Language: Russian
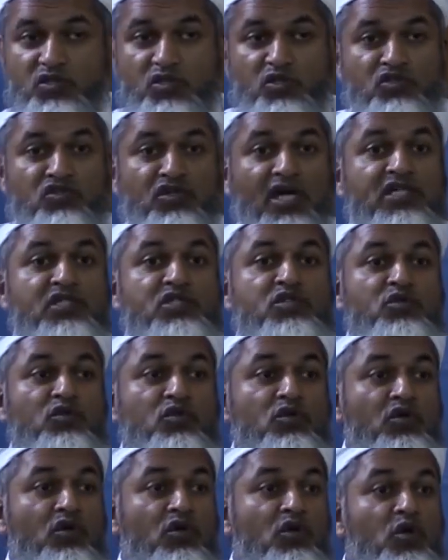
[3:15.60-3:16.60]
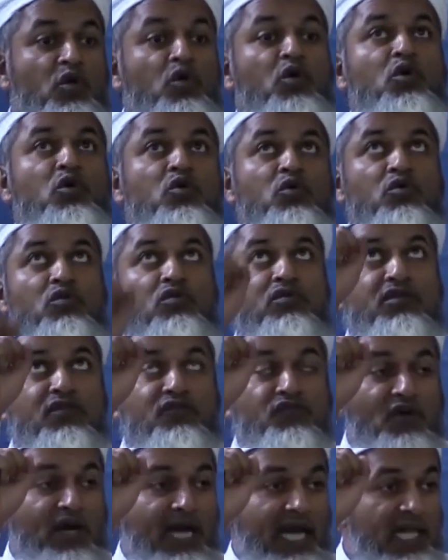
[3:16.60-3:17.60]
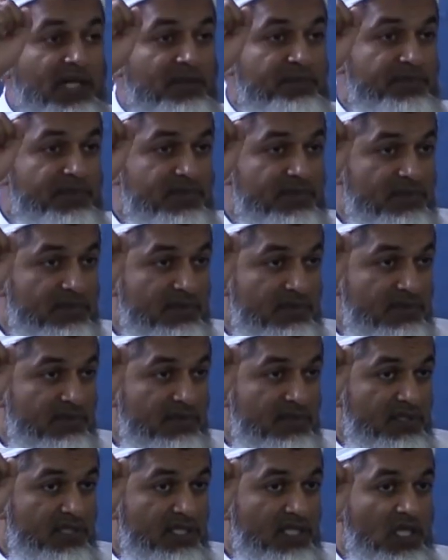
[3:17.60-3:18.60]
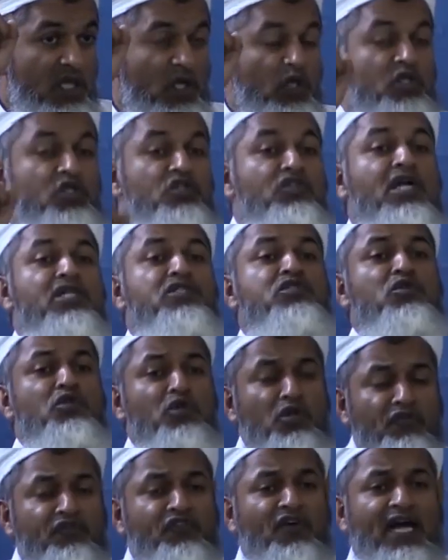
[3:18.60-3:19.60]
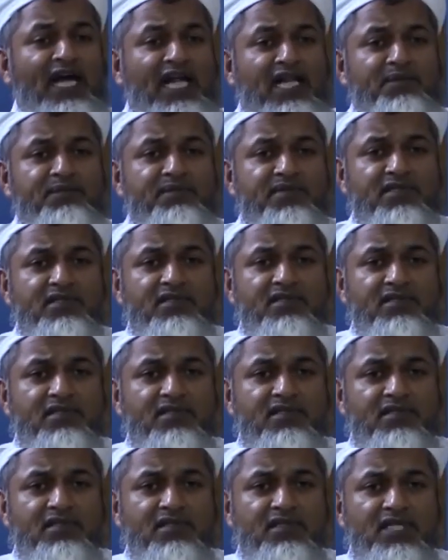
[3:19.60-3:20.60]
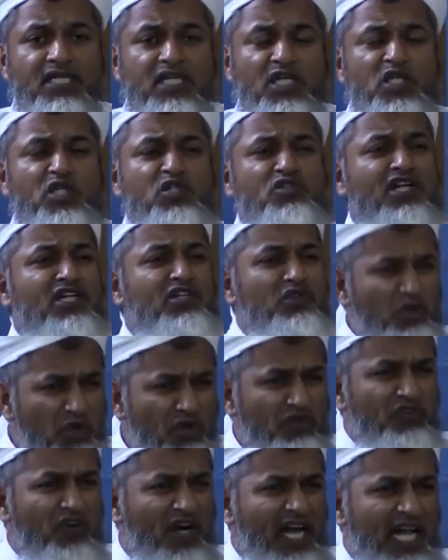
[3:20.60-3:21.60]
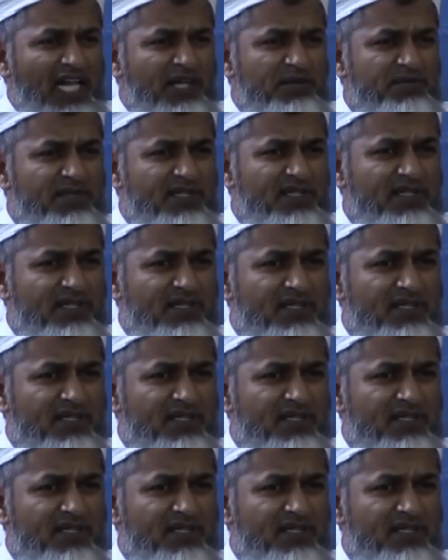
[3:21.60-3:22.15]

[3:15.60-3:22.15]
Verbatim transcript: Обращаться к кому? За помощью. К кому обращаться? К кому обращаться?